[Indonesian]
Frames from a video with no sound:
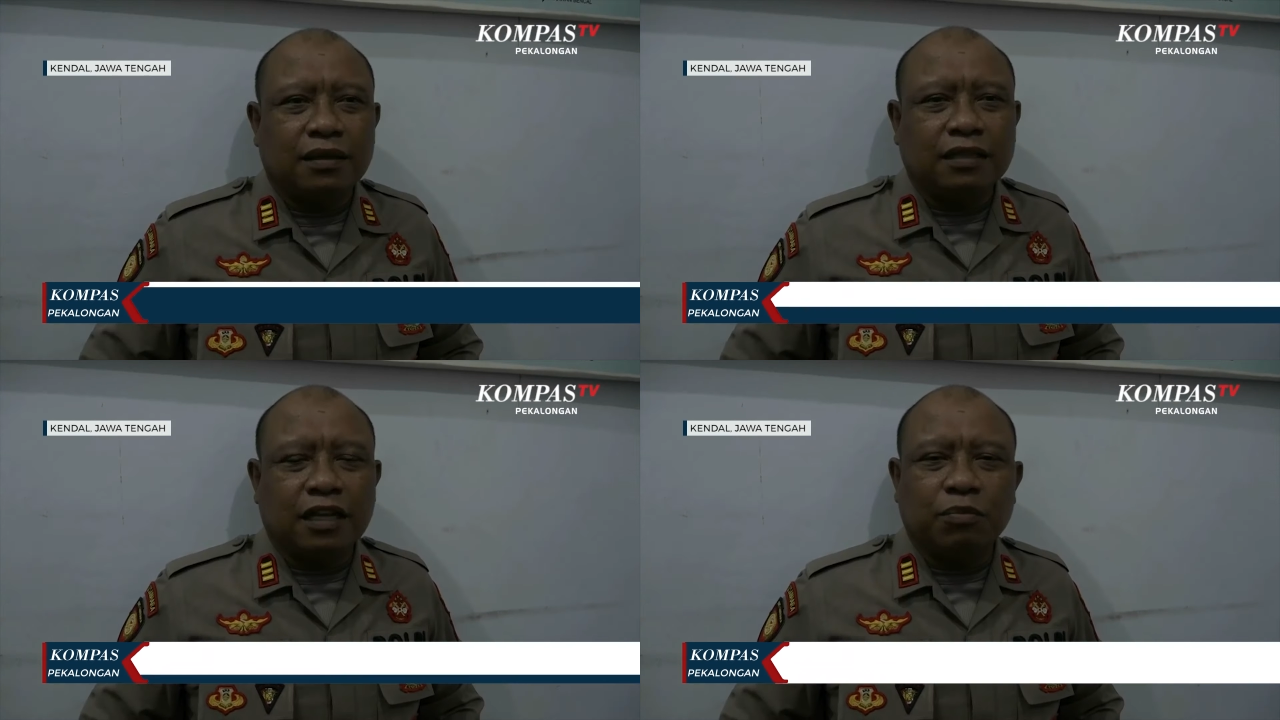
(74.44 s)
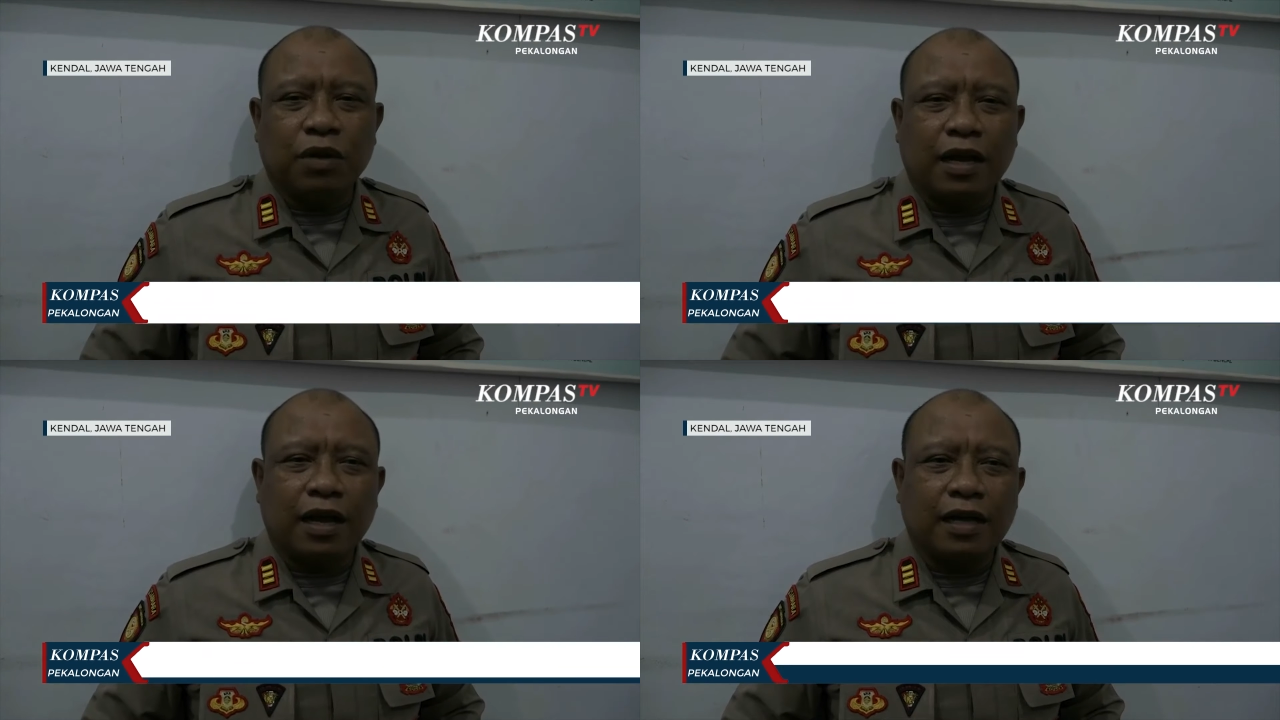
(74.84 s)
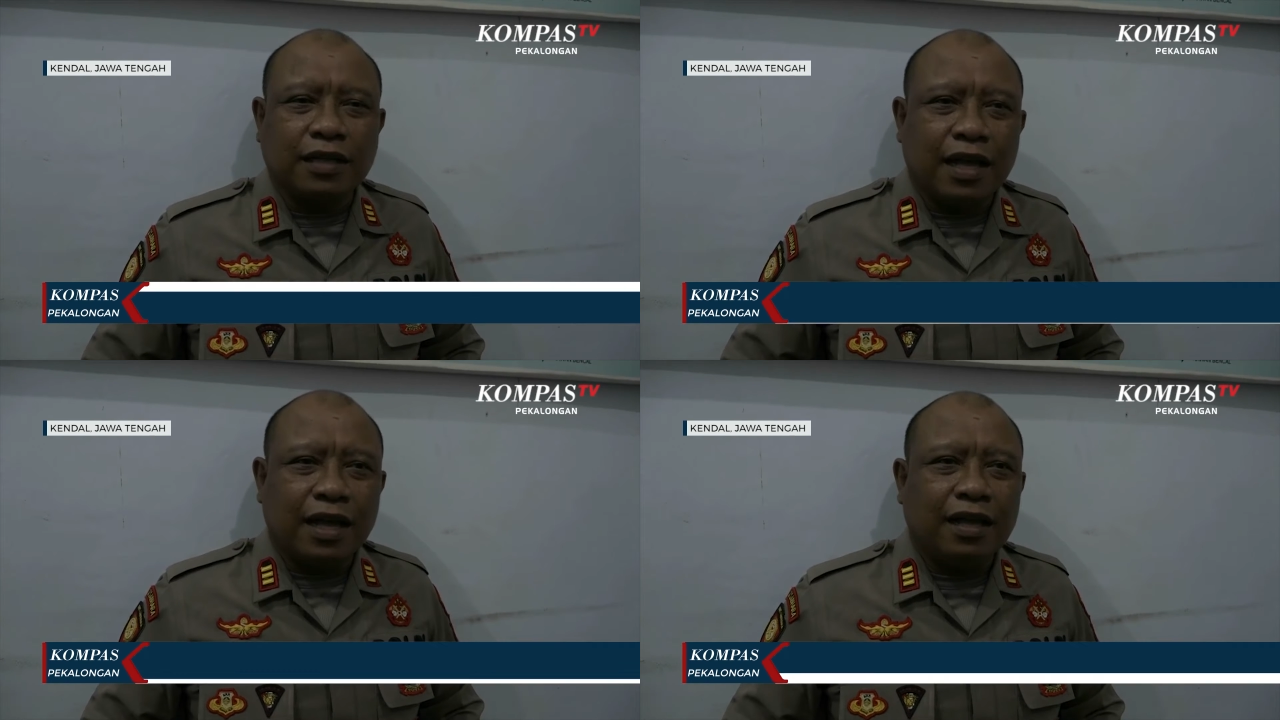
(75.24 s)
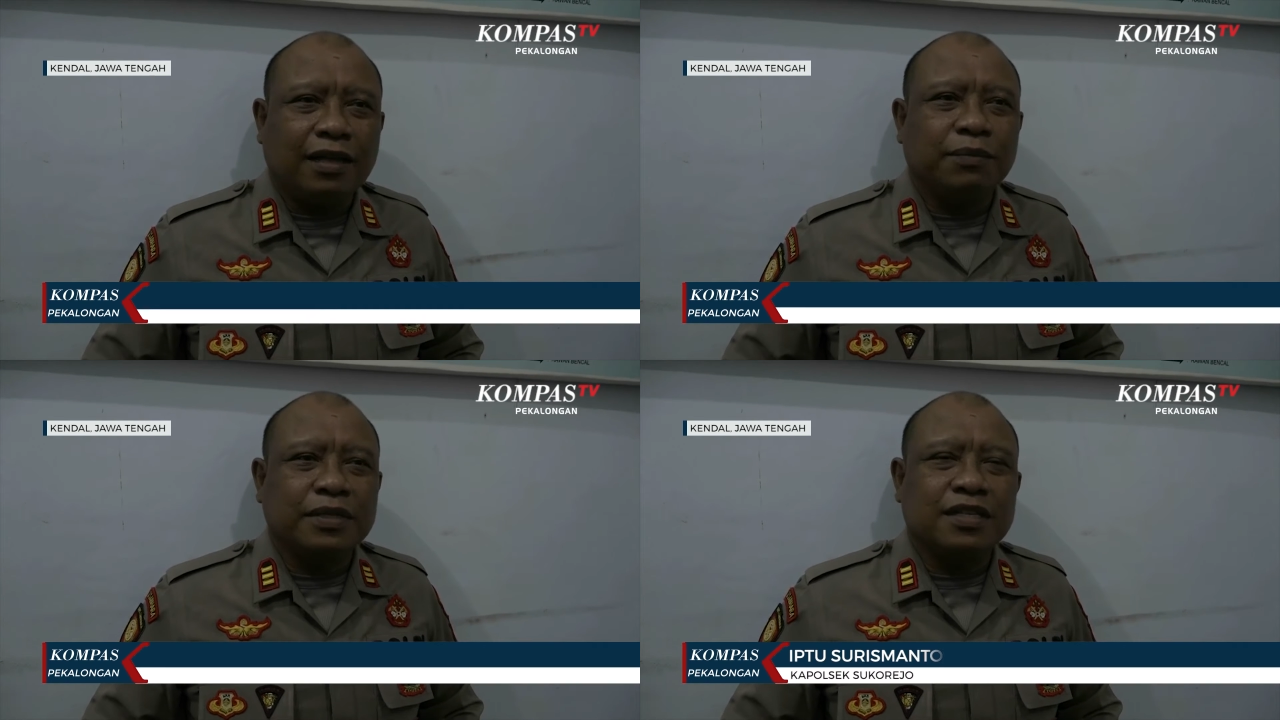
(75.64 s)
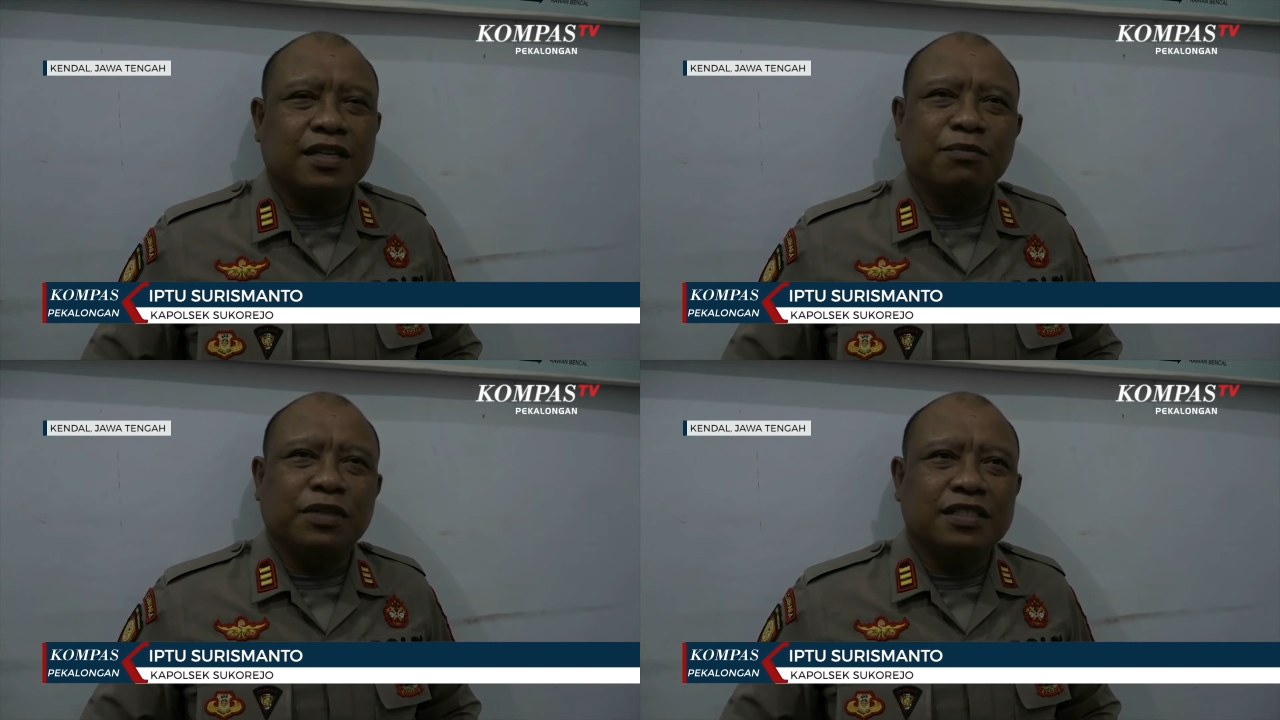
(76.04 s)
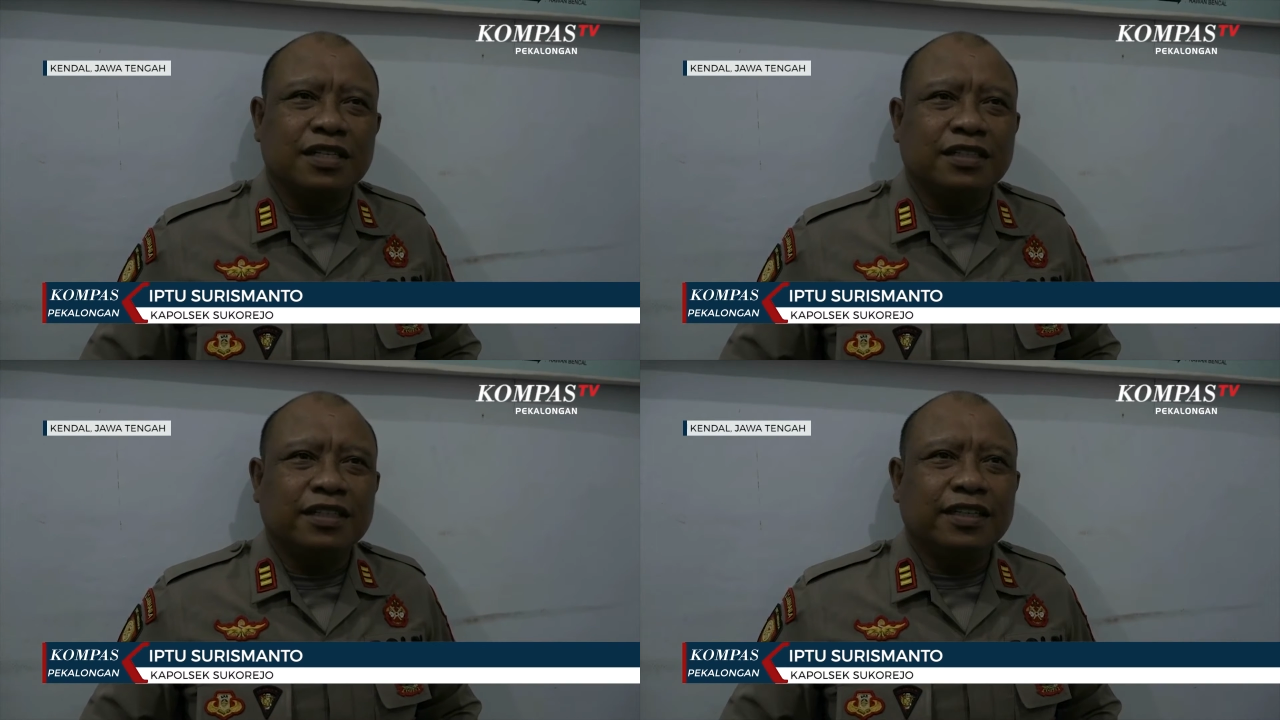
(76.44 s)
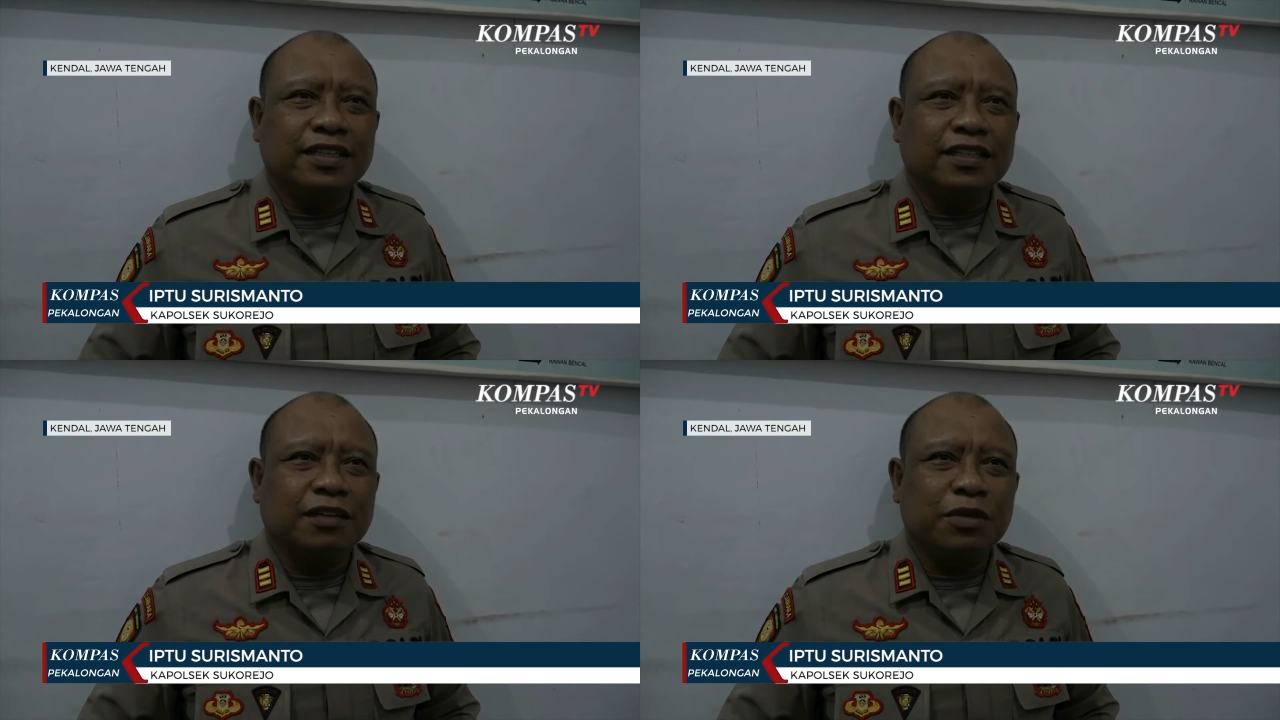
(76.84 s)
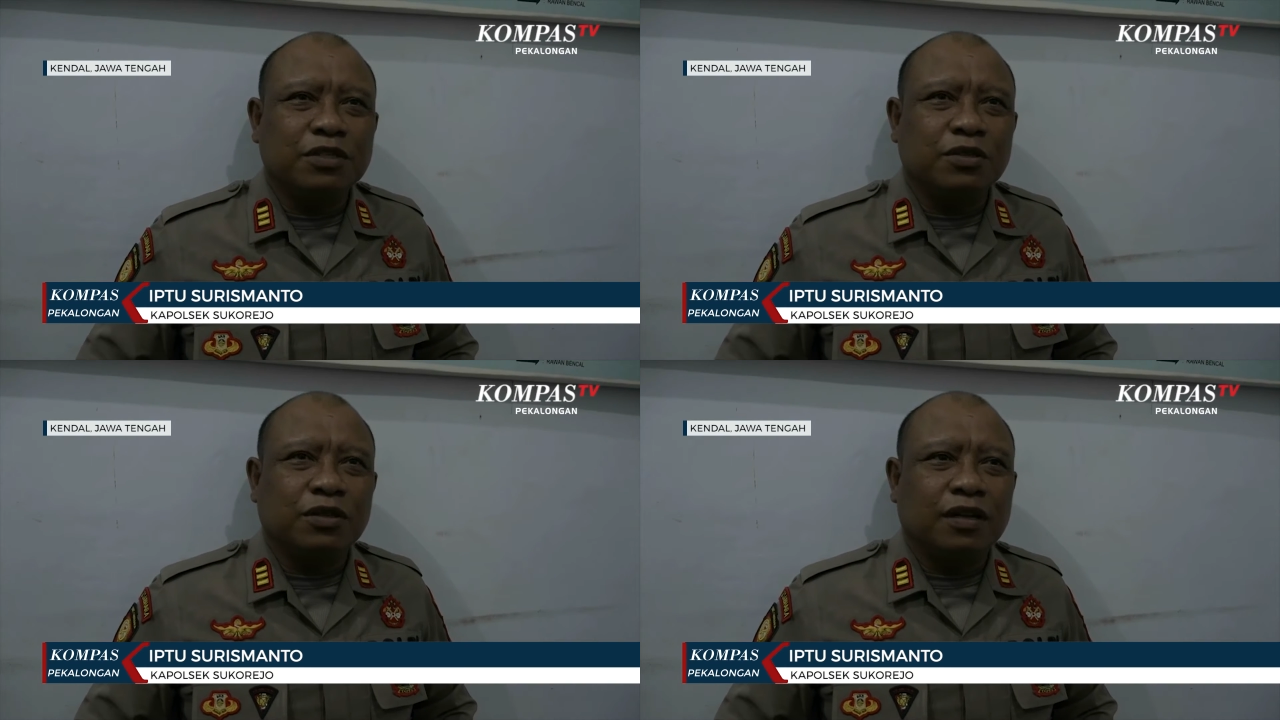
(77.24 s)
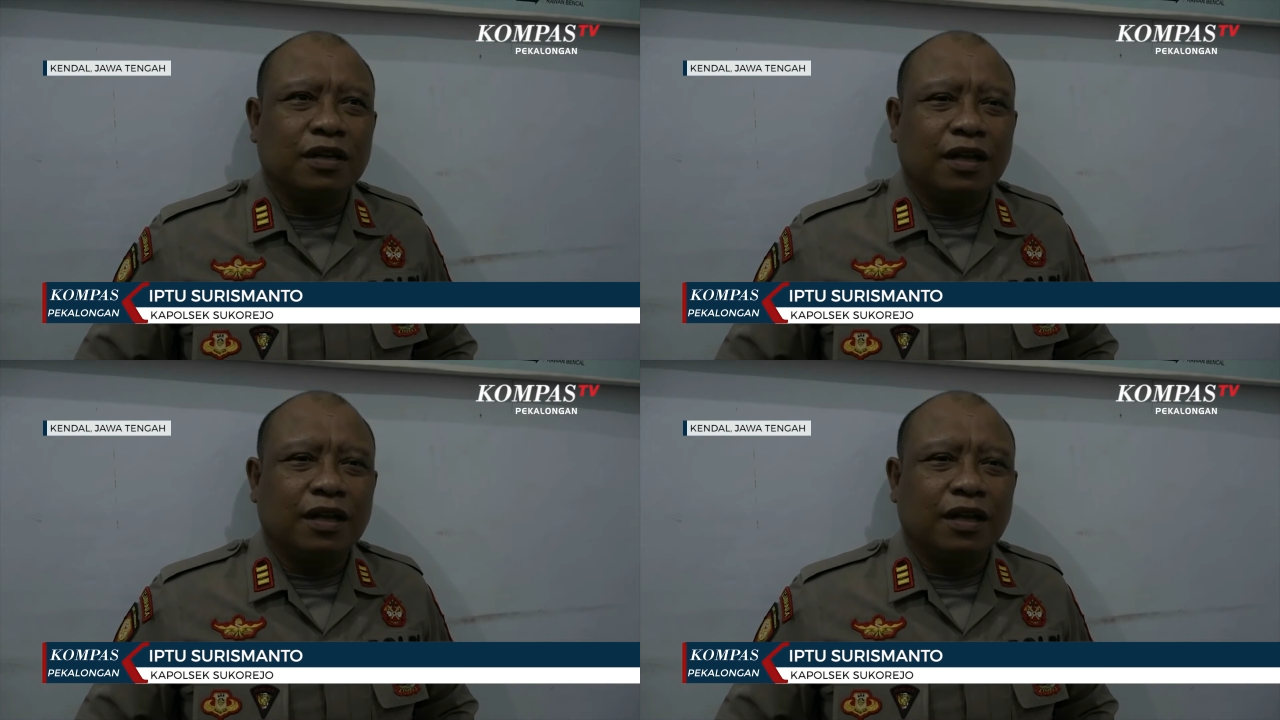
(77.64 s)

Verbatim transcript: Latar belakangnya masih kami selidiki, termasuk